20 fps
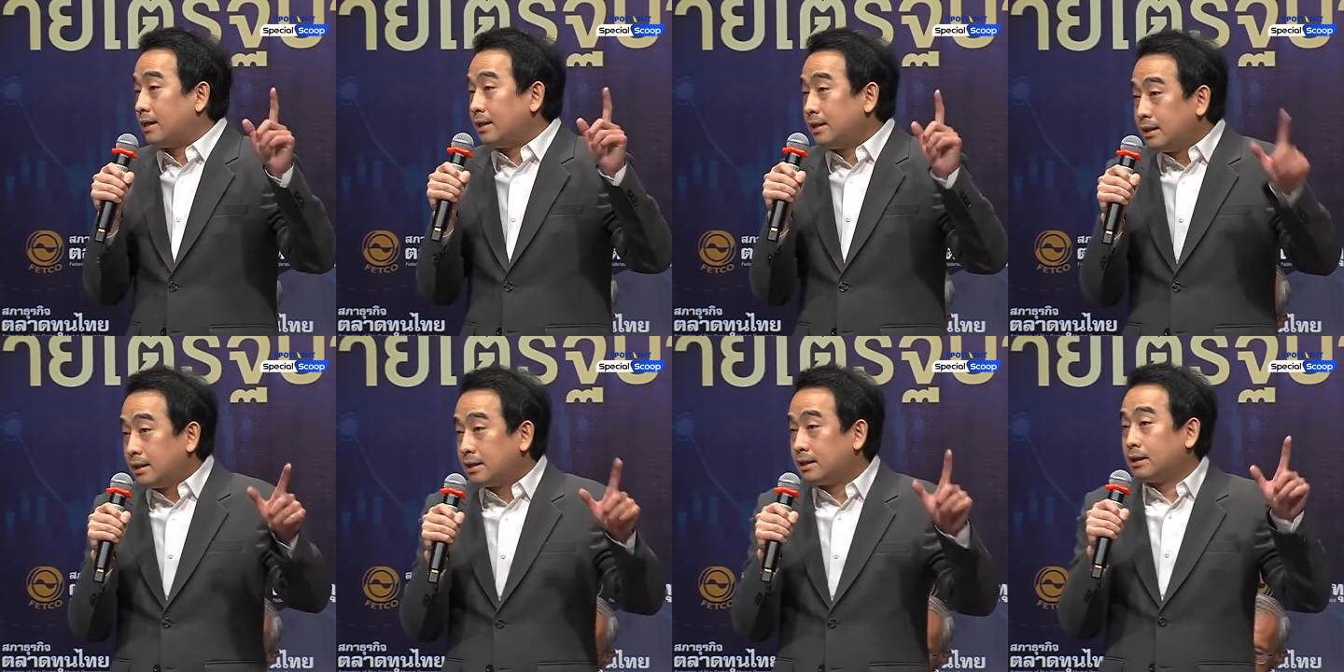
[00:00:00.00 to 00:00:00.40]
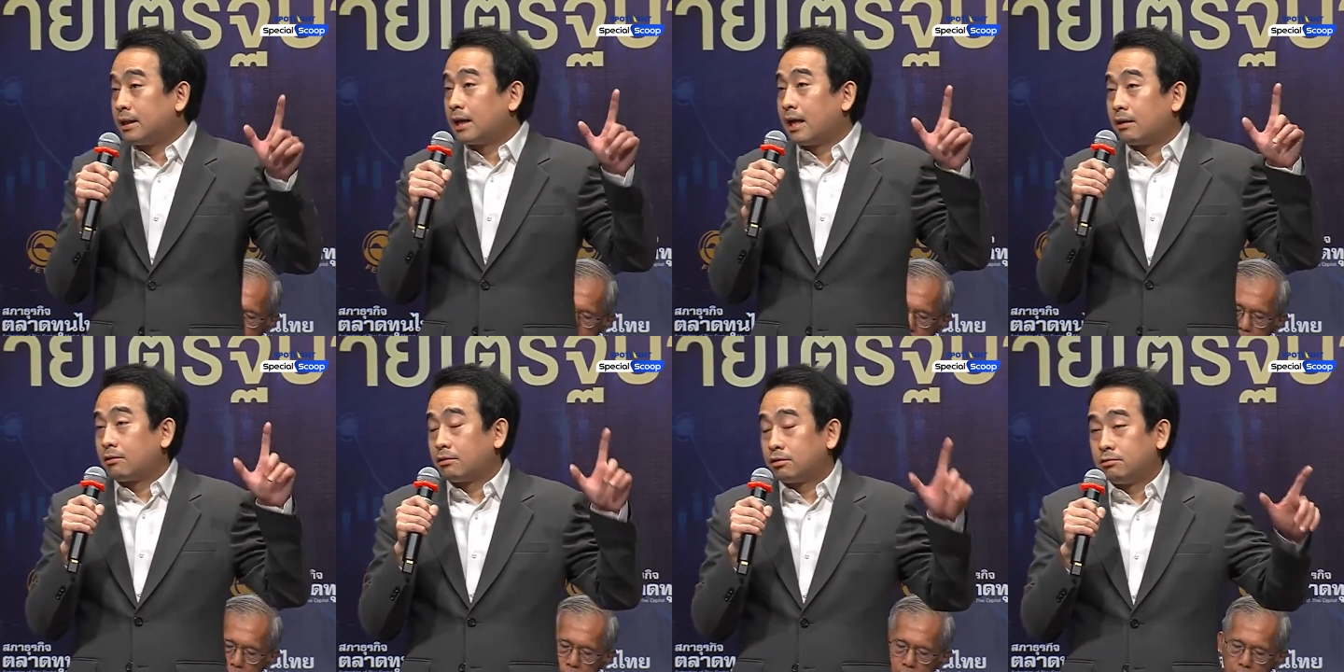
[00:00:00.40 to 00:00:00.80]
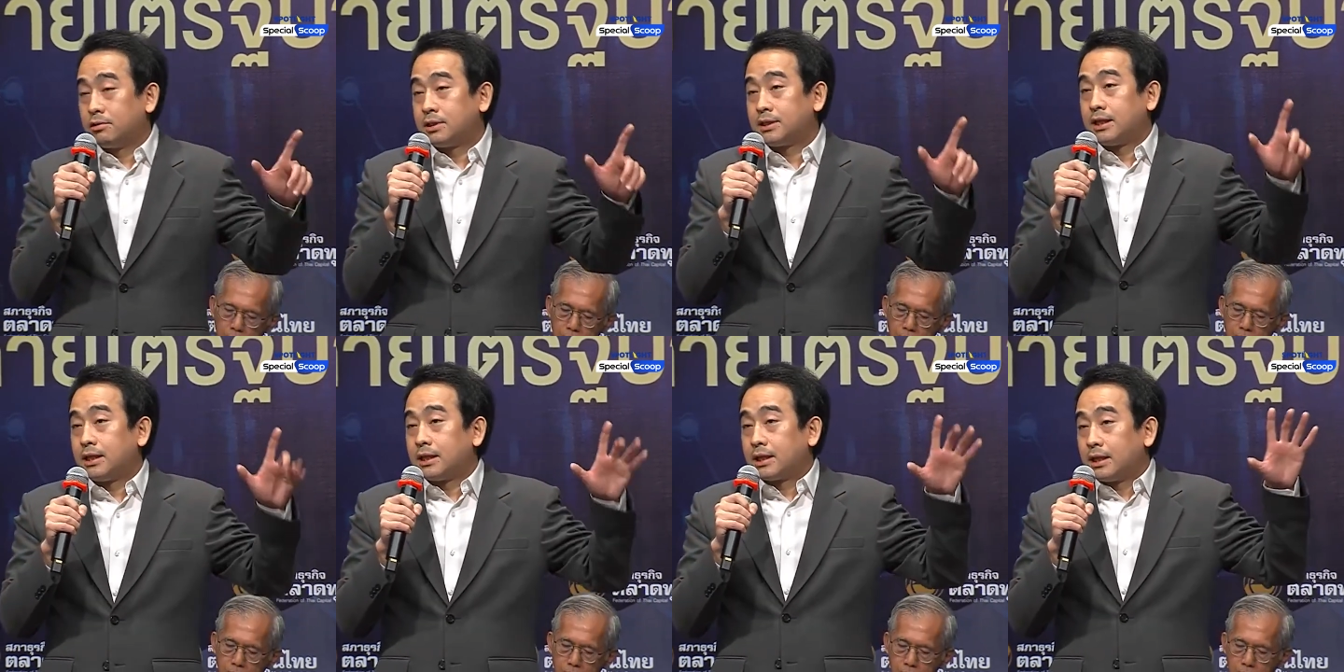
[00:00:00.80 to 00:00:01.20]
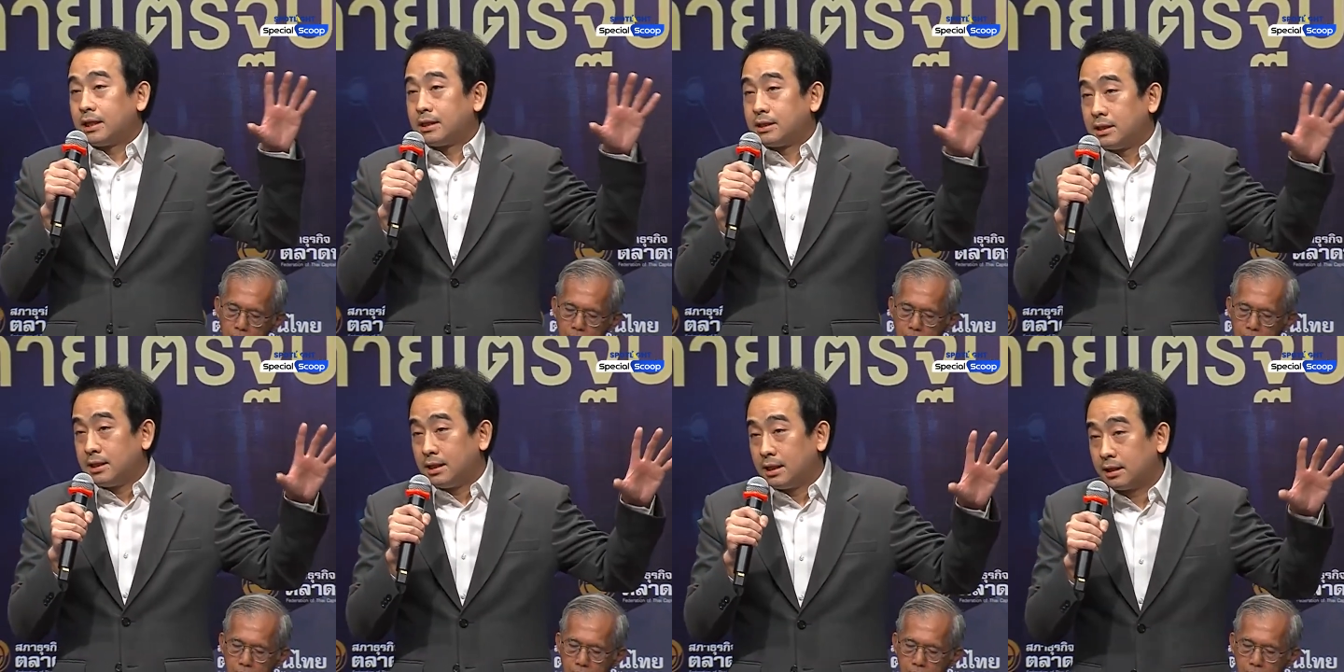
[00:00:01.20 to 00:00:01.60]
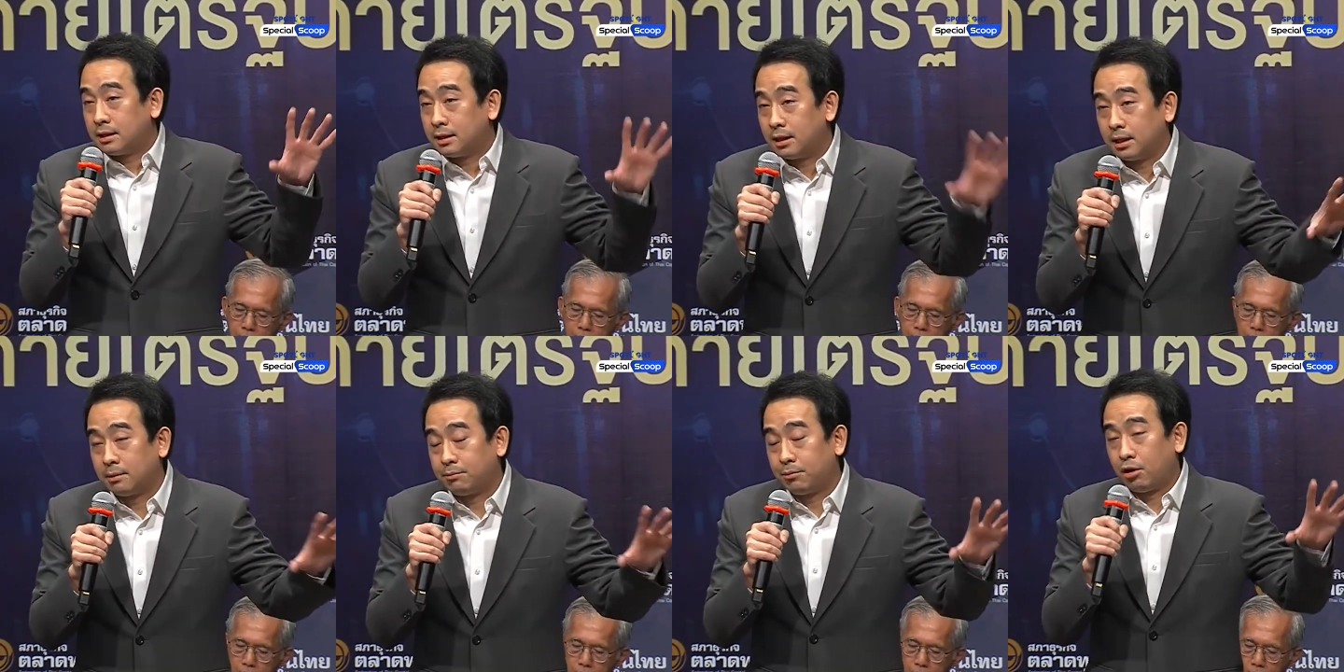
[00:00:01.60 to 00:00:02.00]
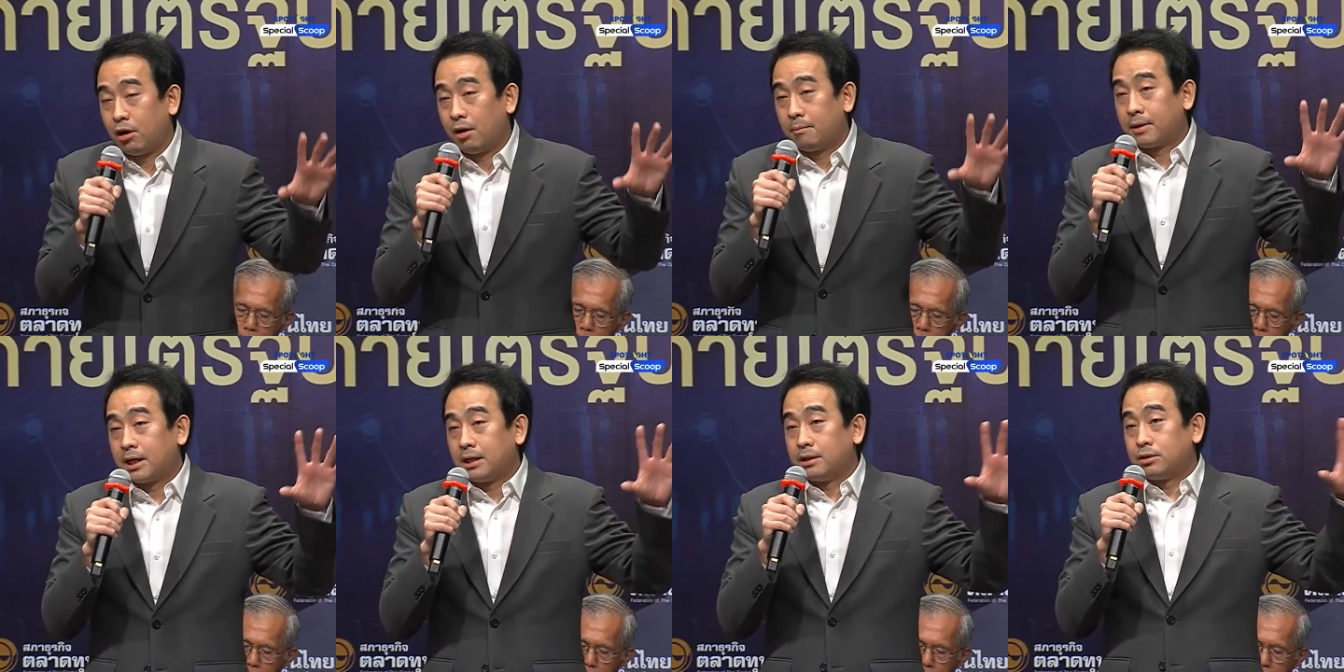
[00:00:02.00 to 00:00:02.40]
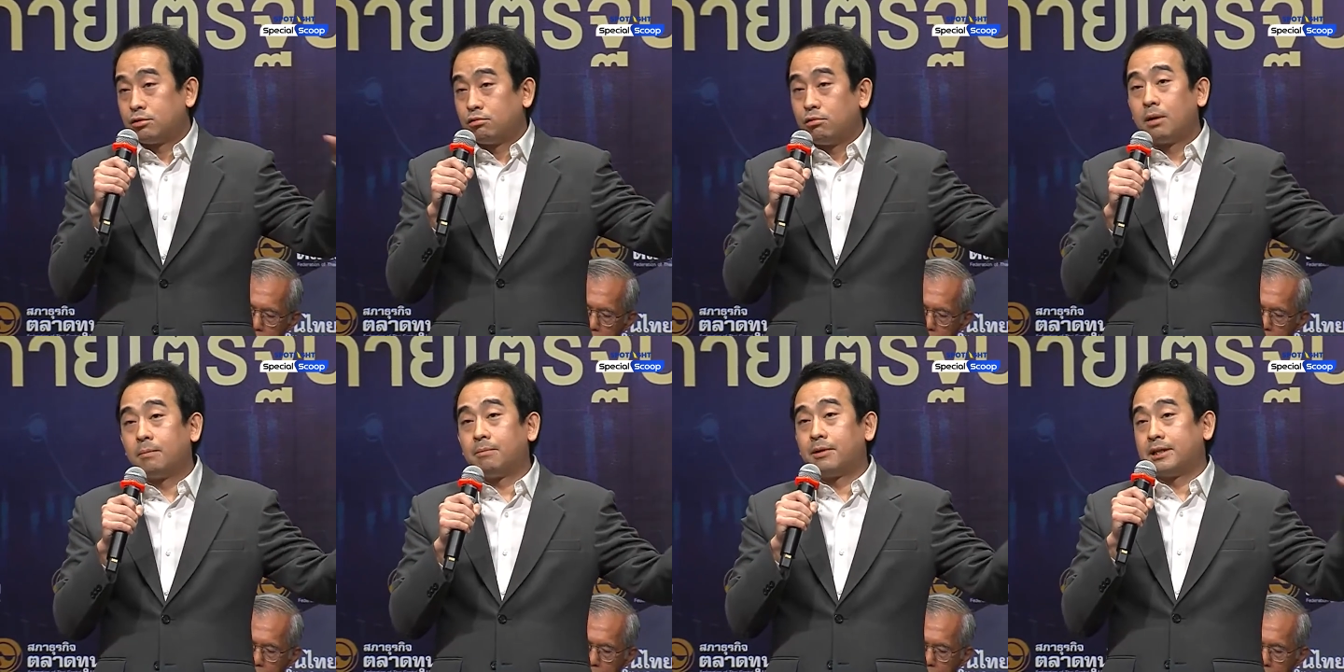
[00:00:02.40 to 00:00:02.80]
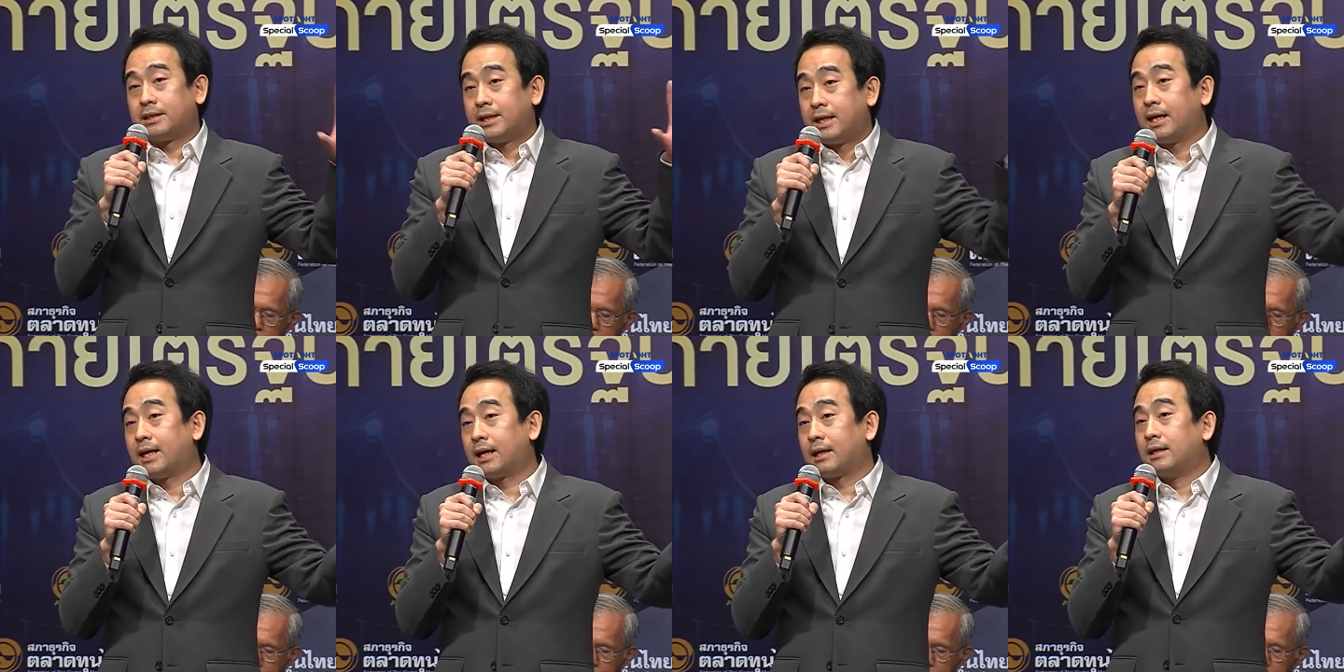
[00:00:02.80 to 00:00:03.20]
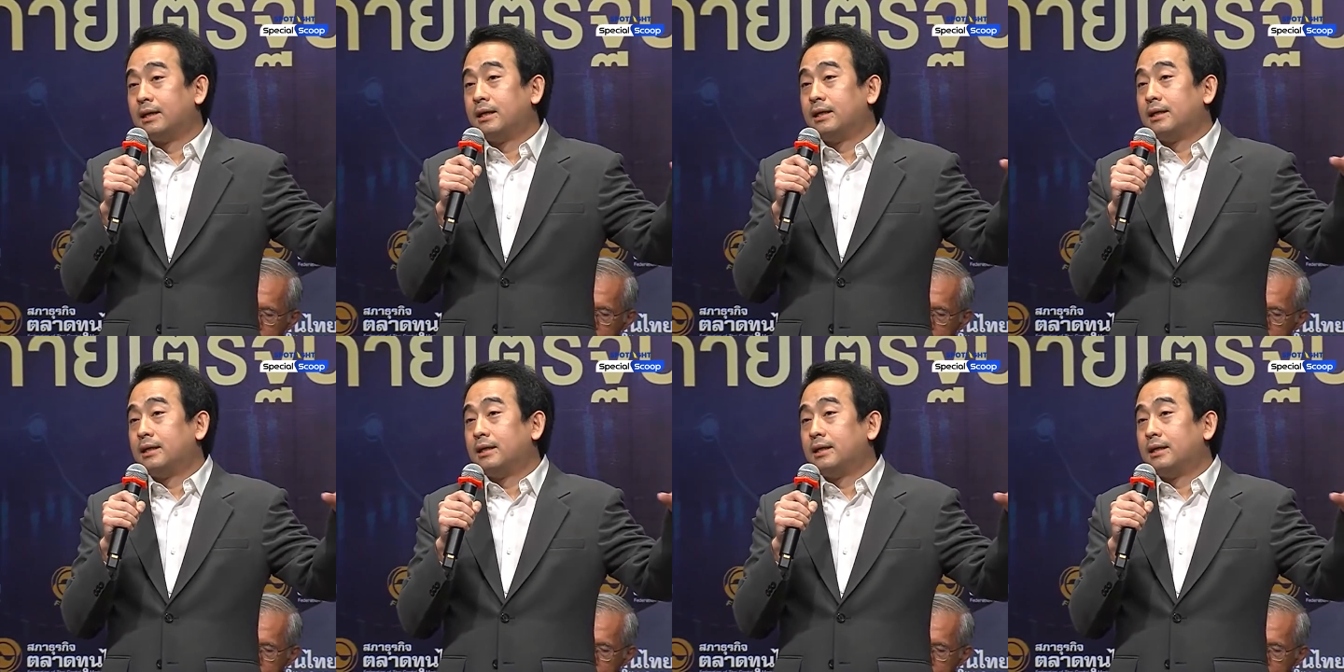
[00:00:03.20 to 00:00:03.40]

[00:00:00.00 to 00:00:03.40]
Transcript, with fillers: นี่คือการกระตุ้นเศรษฐกิจที่เกิดพร้อมกันทั่วประเทศ